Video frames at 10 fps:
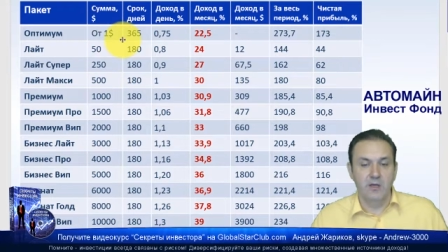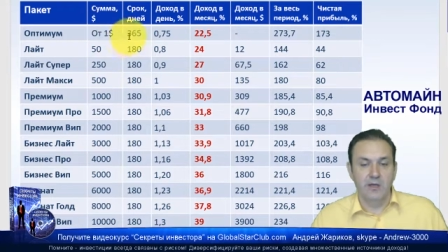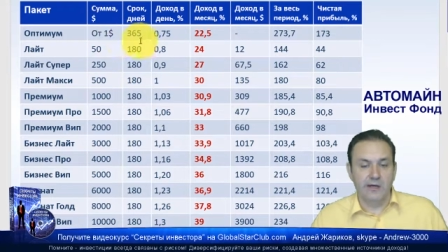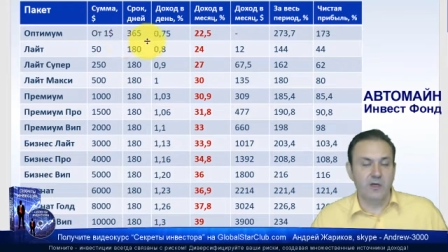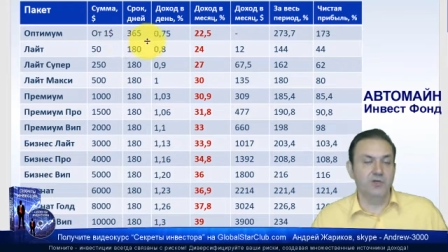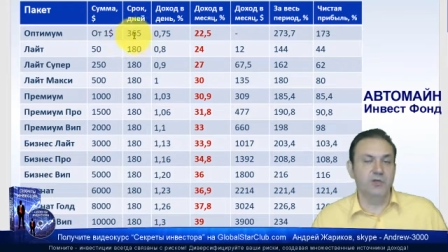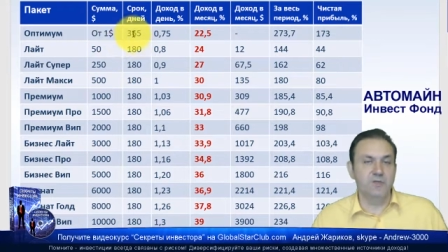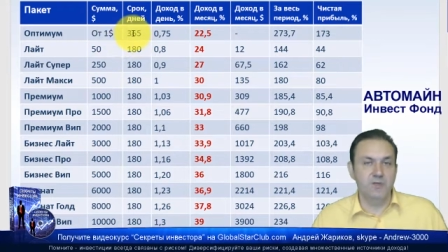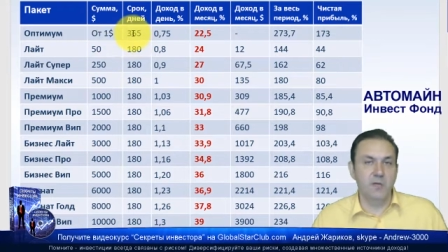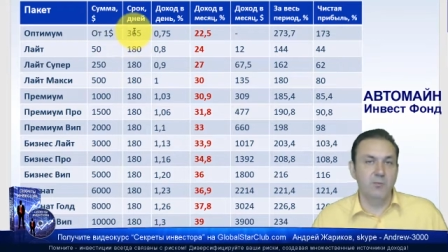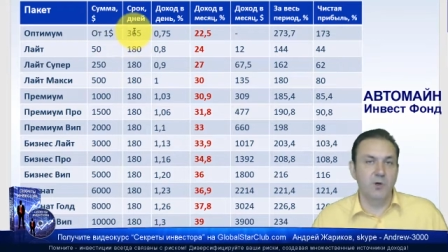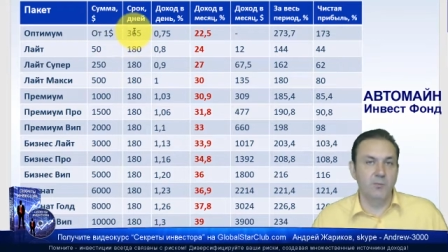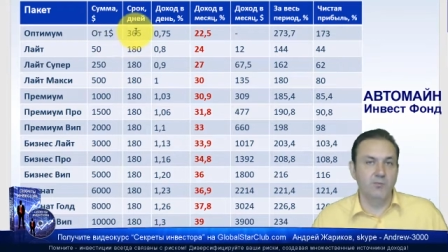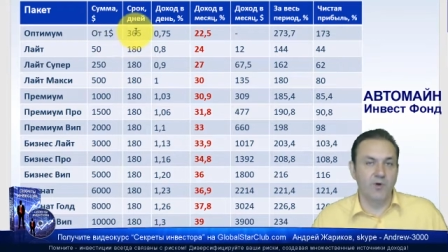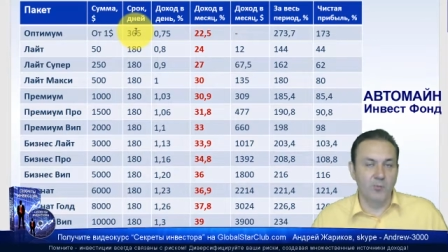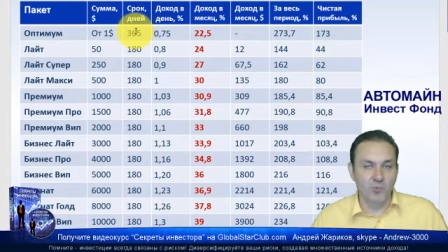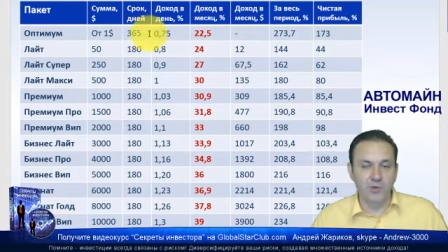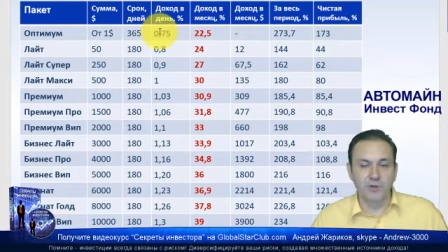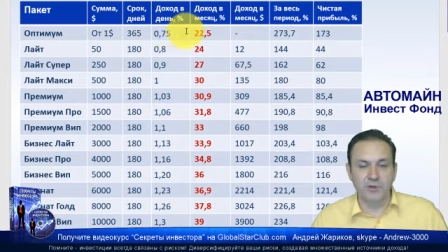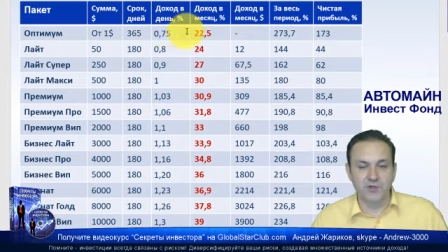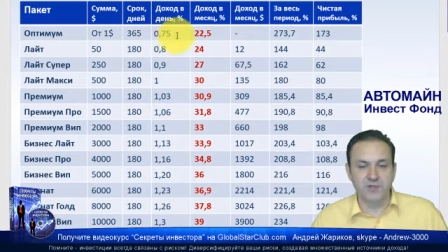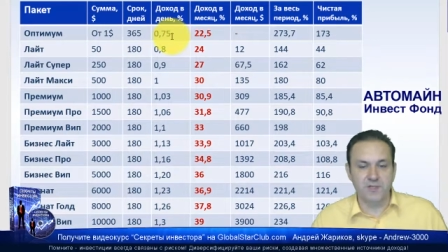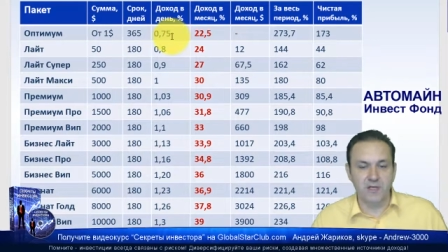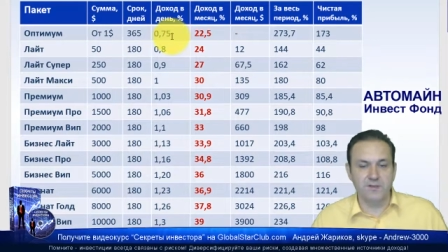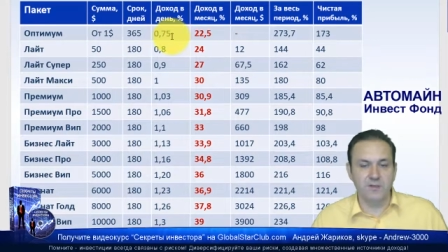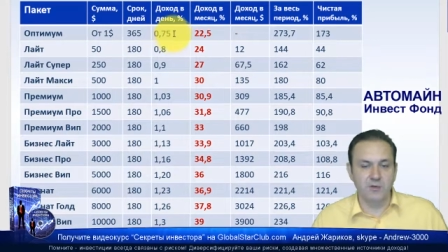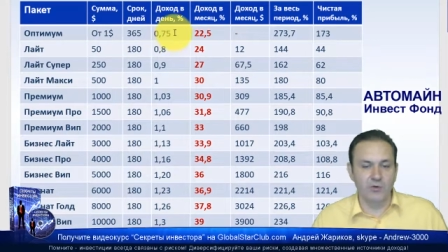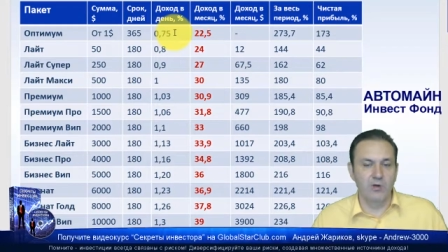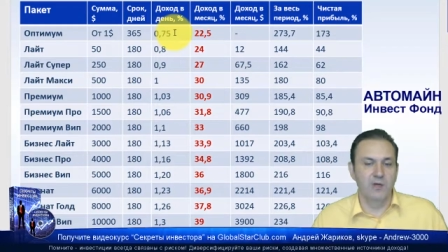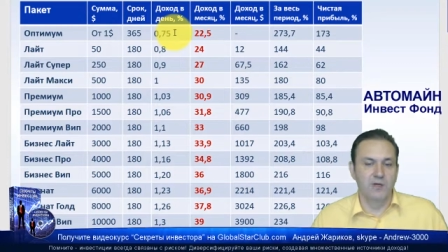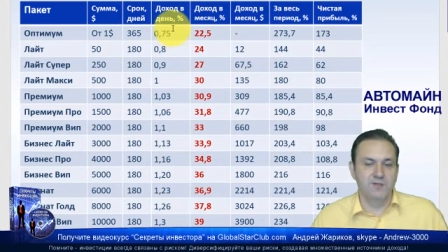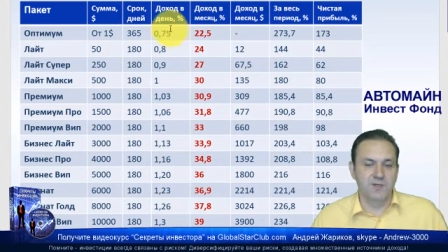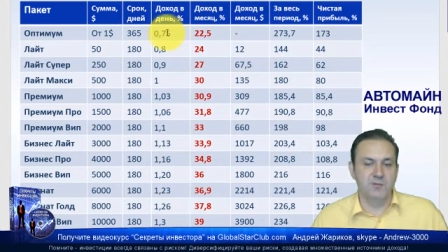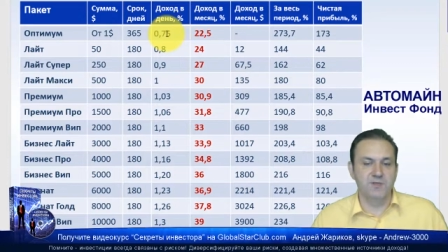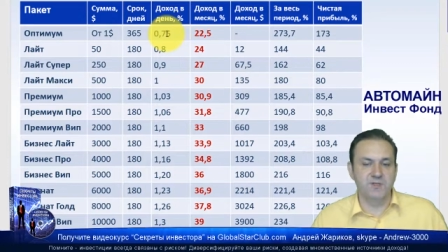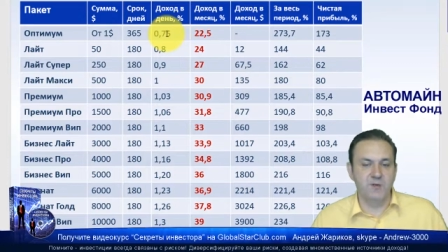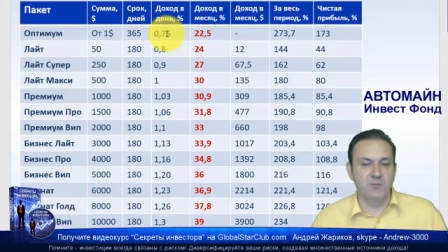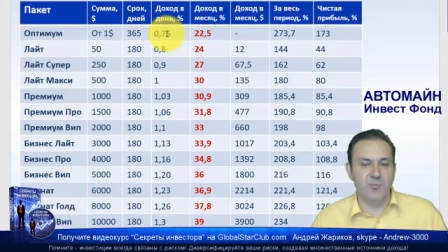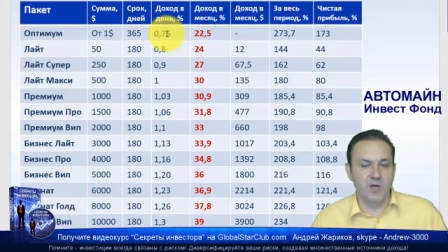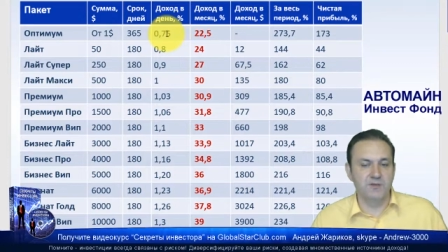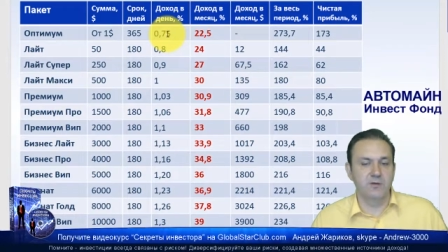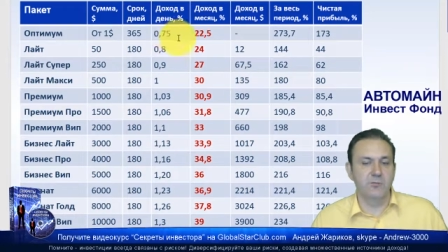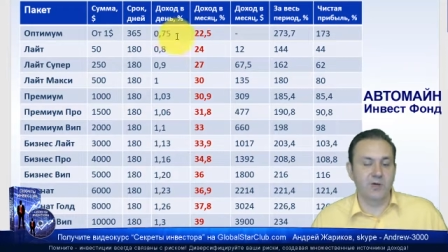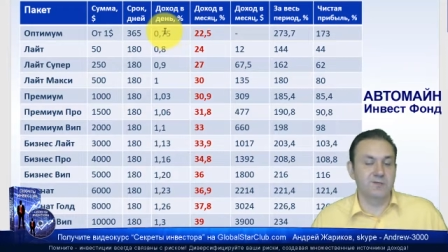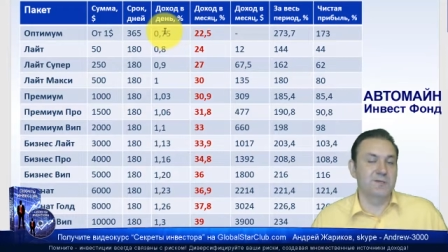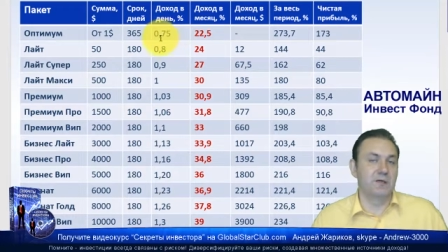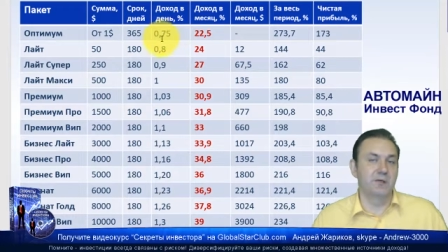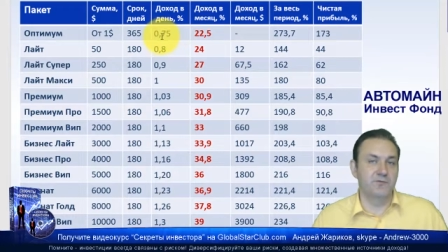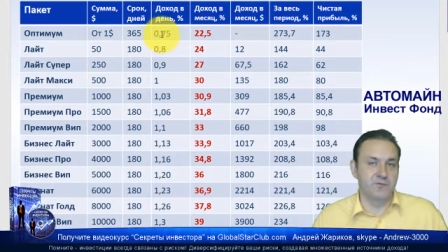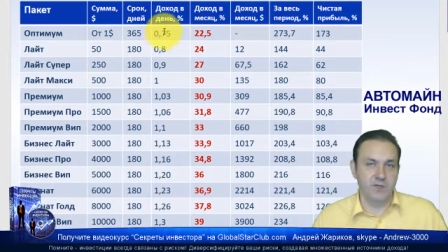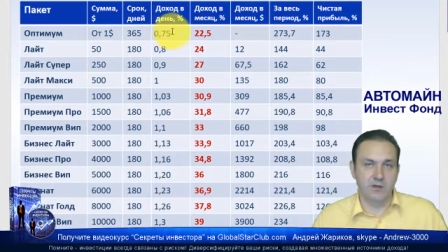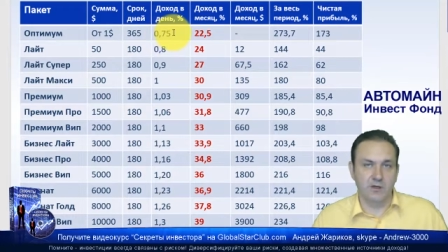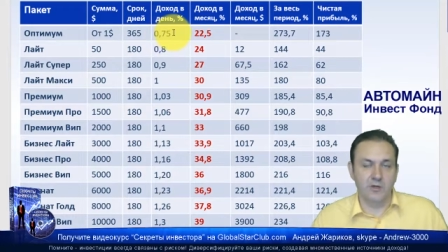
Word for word: и каждый день вам будет начисляться 0,75% в день.